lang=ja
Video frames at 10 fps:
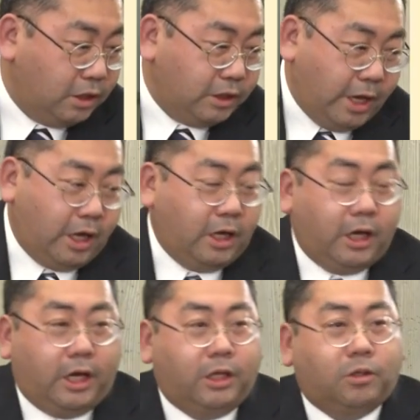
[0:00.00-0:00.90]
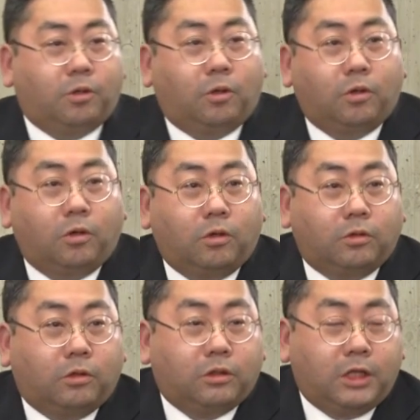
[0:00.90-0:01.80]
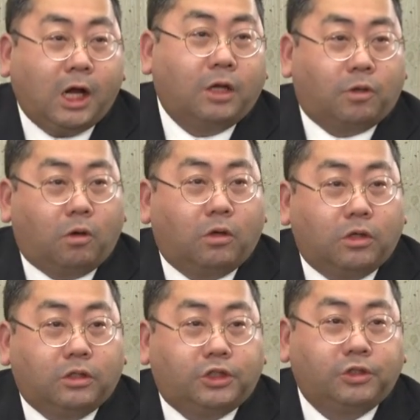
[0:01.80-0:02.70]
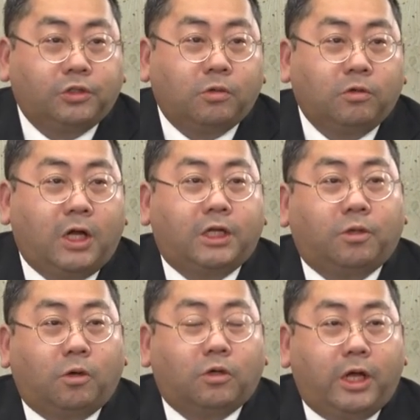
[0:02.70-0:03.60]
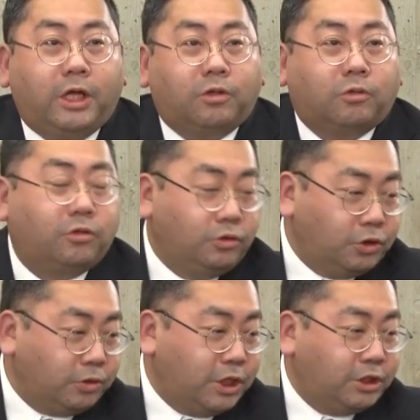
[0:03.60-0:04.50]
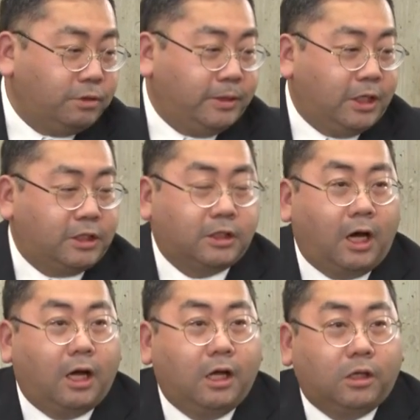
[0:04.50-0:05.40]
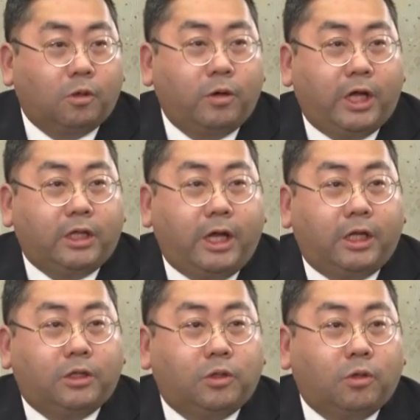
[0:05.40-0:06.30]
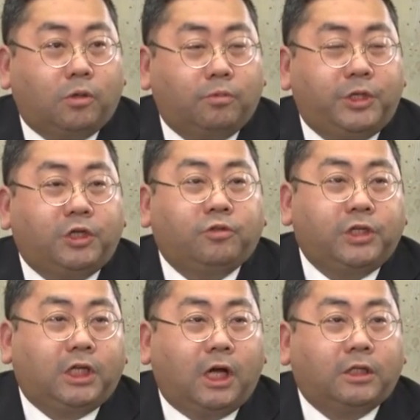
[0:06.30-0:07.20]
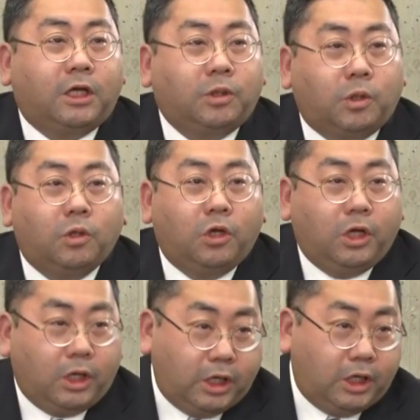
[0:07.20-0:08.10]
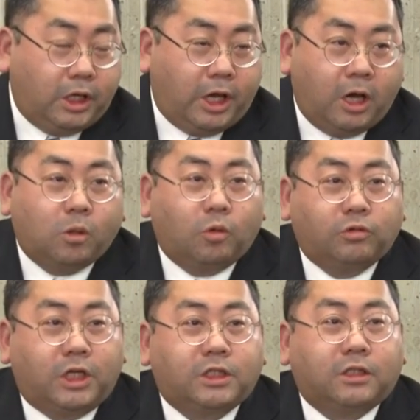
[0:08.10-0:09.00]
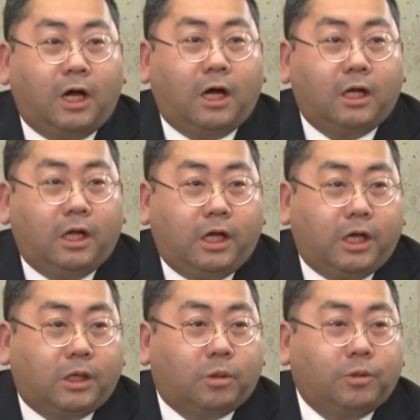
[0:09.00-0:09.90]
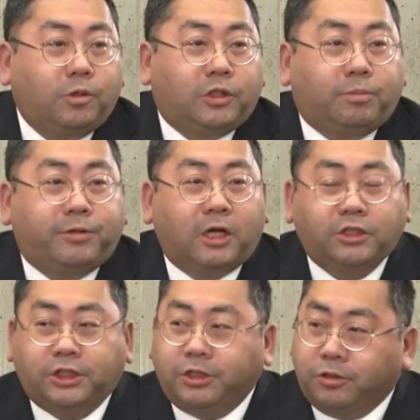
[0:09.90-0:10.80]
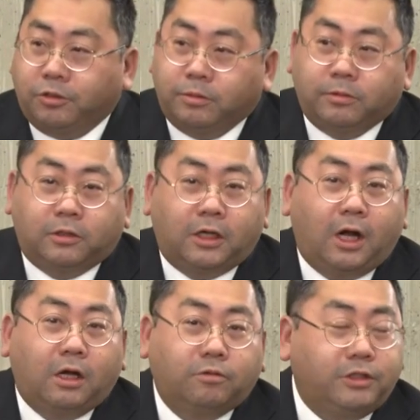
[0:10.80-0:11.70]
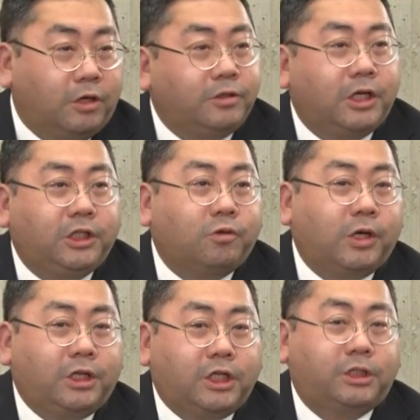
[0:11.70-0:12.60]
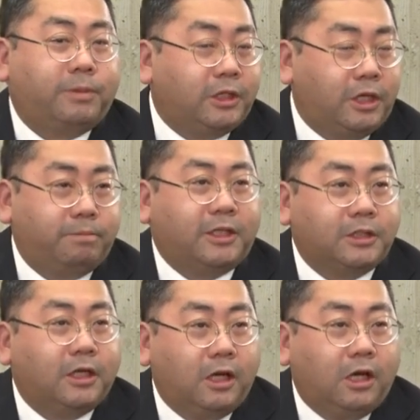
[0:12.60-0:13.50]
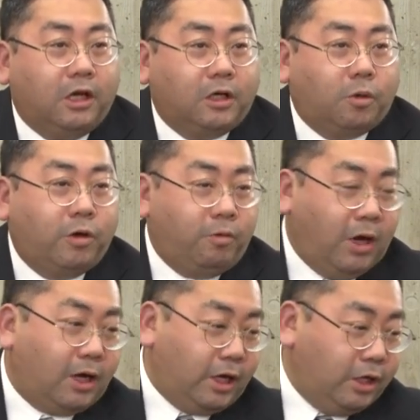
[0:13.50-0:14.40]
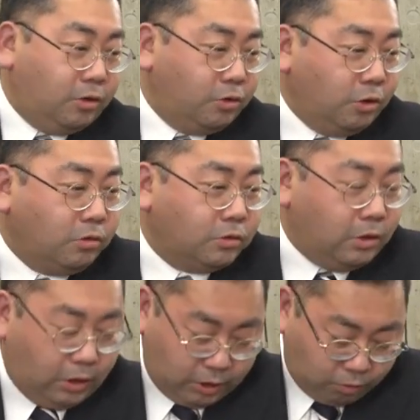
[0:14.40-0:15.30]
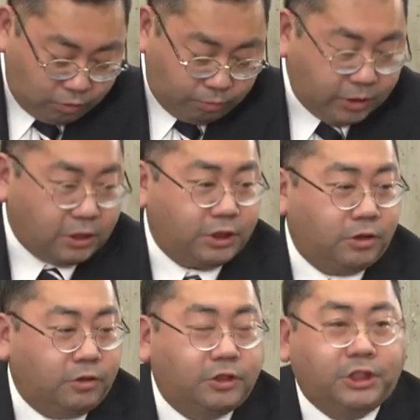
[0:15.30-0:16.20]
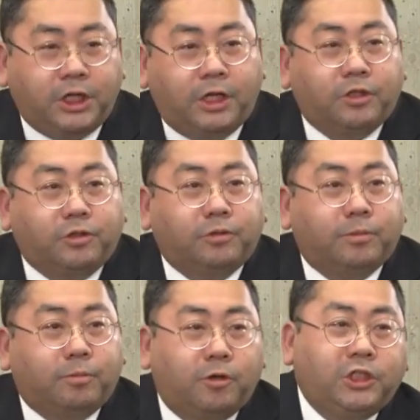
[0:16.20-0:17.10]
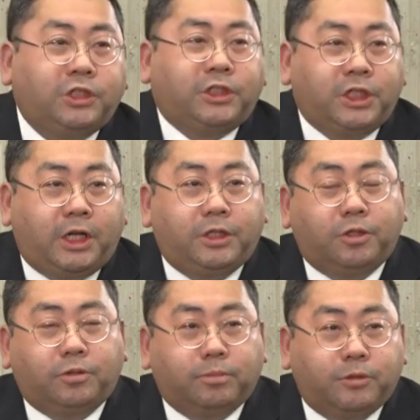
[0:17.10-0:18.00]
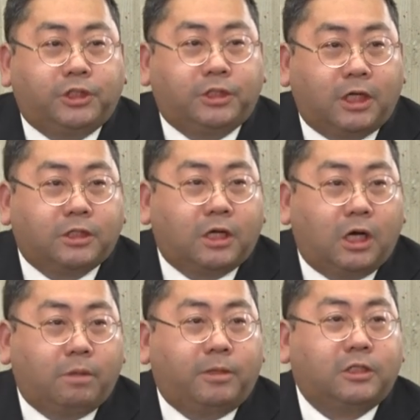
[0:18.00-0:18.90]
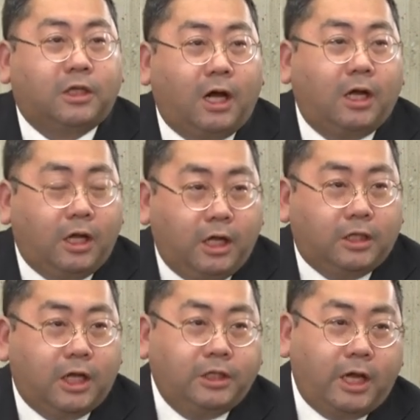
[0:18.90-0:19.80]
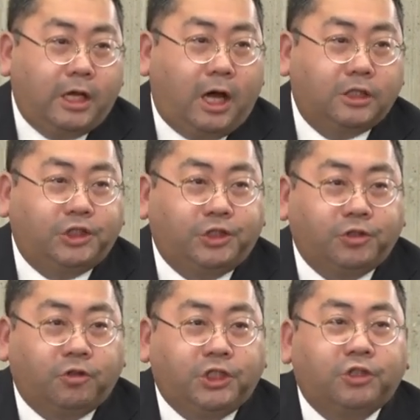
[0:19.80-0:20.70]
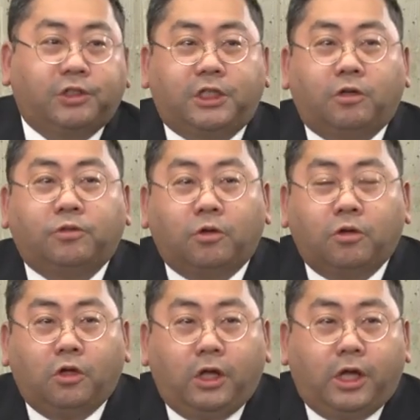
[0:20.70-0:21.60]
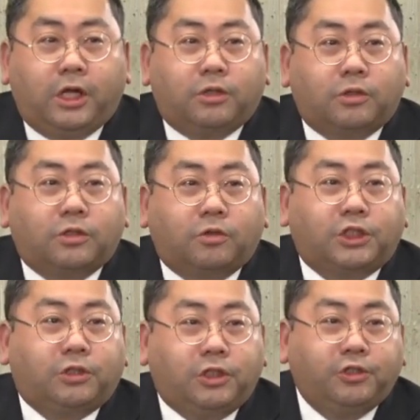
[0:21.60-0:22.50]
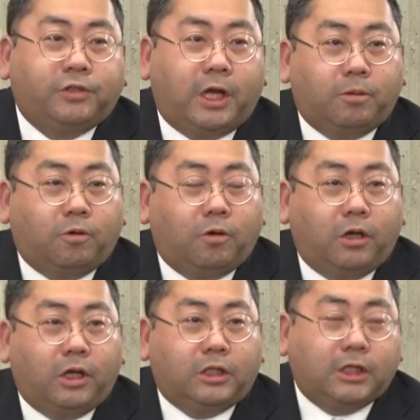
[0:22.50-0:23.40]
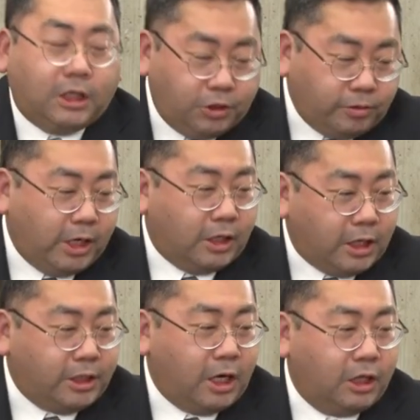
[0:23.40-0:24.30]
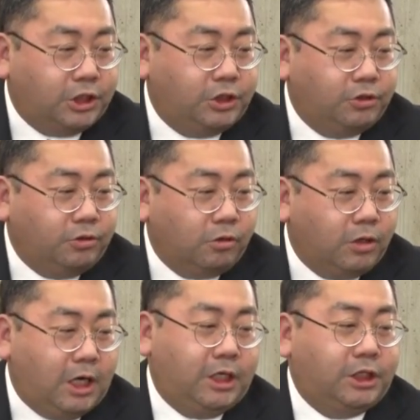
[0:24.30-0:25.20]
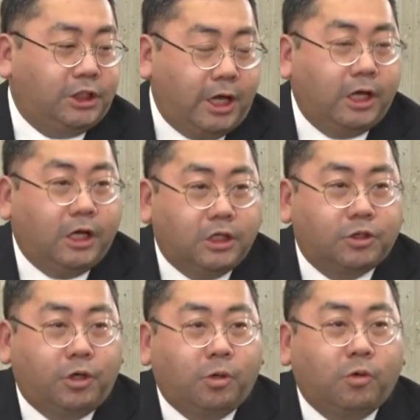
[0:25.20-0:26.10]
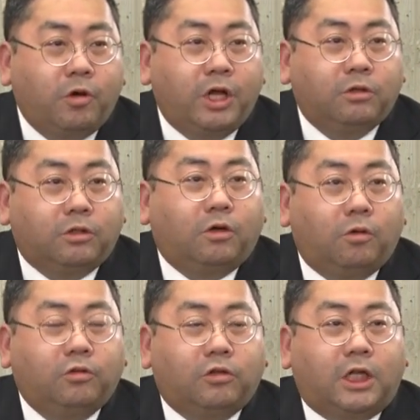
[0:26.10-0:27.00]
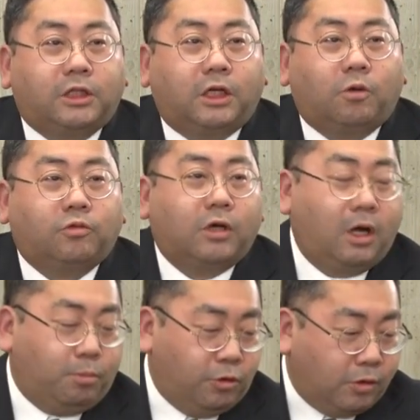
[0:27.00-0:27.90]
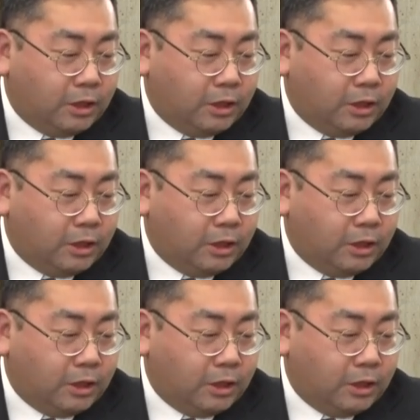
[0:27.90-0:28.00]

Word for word: で、えっと、中の収蔵庫内の、えーと、空調設備ですがこれ、えーと、ビルトイン型の、えー、エアコンですが、えー、このようにプラスチックの部分がふにゃふにゃに溶けてしまっています。これは、えーと、よく、えー、このプラスチックスチレンというポリスチレンという物質が使われますがだいたい80度以上になると,、えー、と少し融点を融点がだいたい80度ぐらいでしてそれを超える温度だったことが物